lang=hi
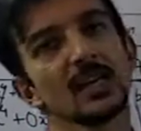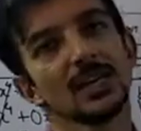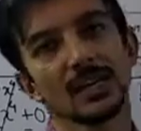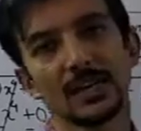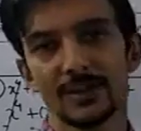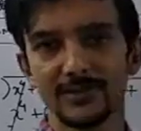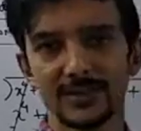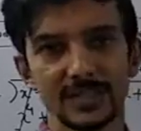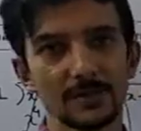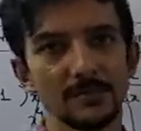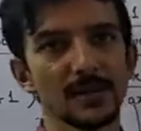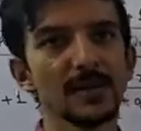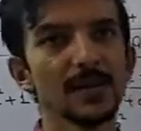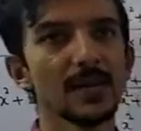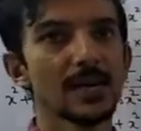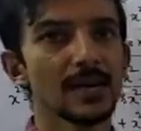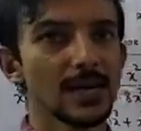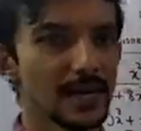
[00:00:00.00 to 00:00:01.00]

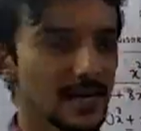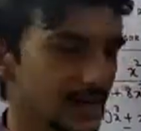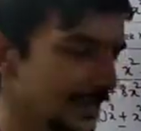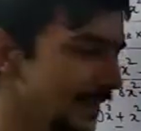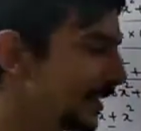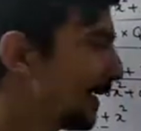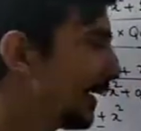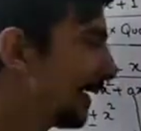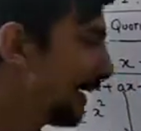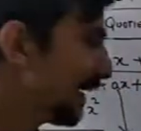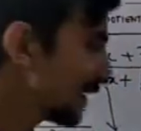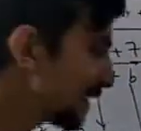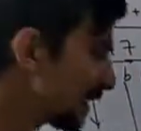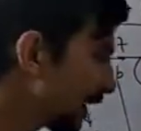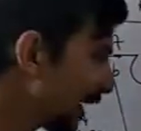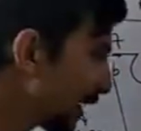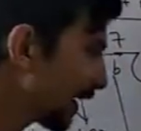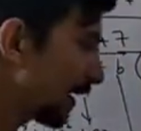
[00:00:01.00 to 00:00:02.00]
डिविजिबल है
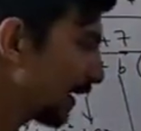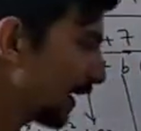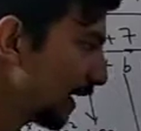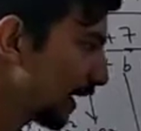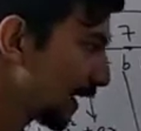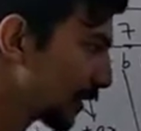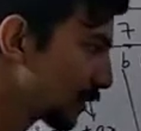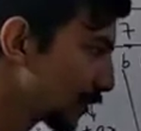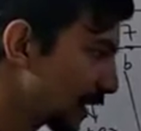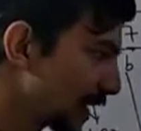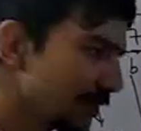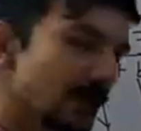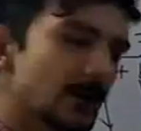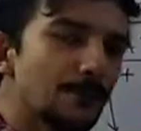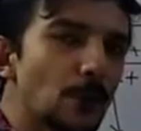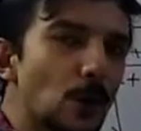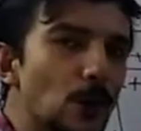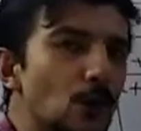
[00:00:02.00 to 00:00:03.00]
इसीलिए ये जो
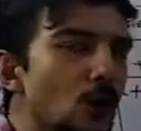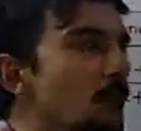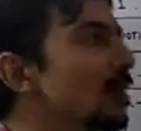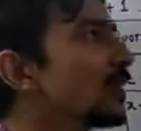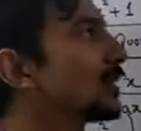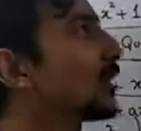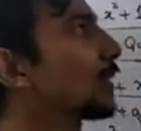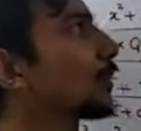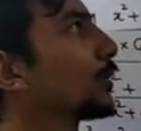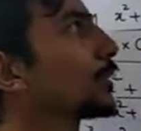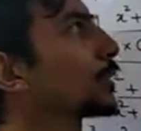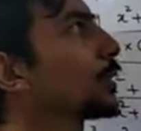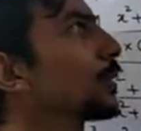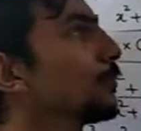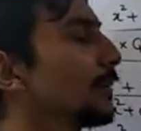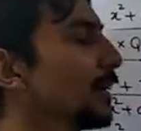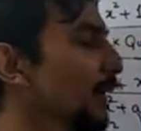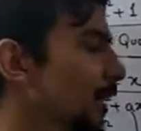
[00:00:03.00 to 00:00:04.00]
गिवन पॉलिनोमियल था
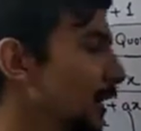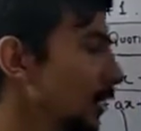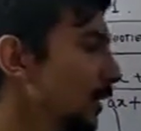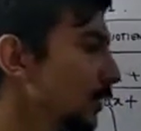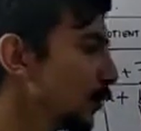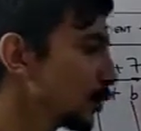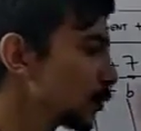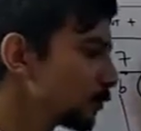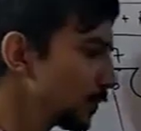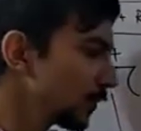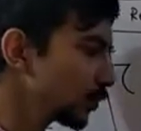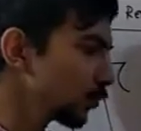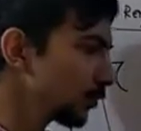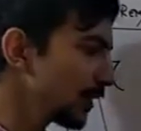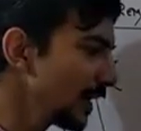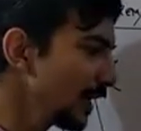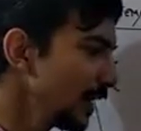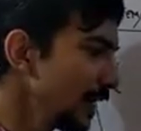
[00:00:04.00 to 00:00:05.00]
क्वेश्चन में उसमें
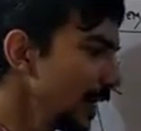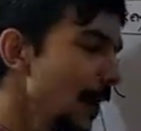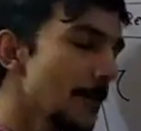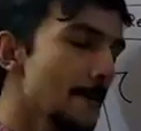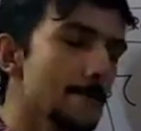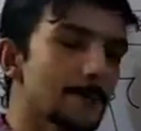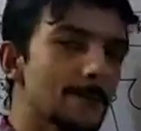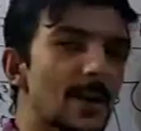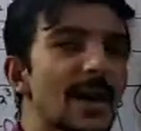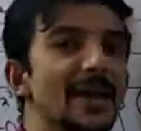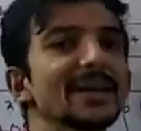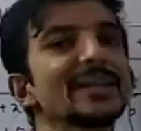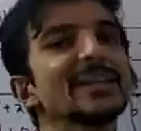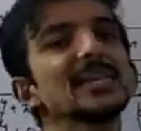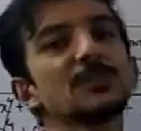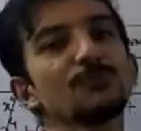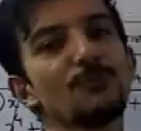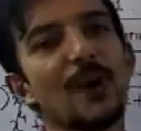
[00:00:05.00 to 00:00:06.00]
तुम्हें
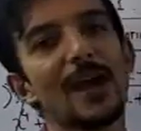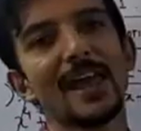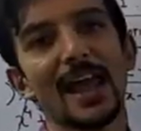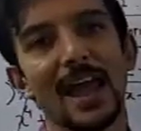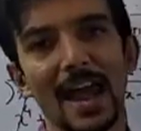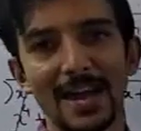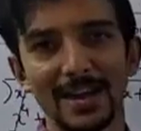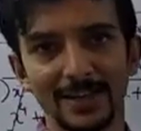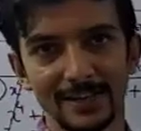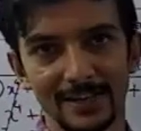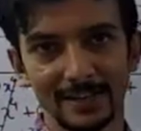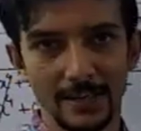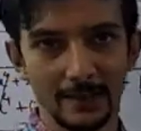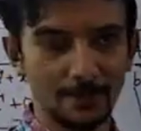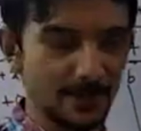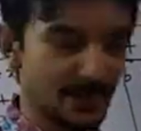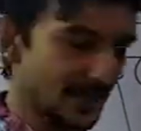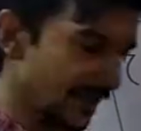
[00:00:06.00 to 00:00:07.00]
माइनस फाइव एड
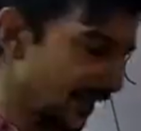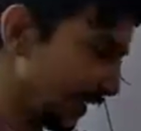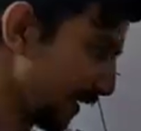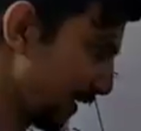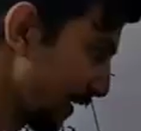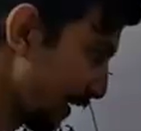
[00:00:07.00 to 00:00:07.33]
करना पड़ेगा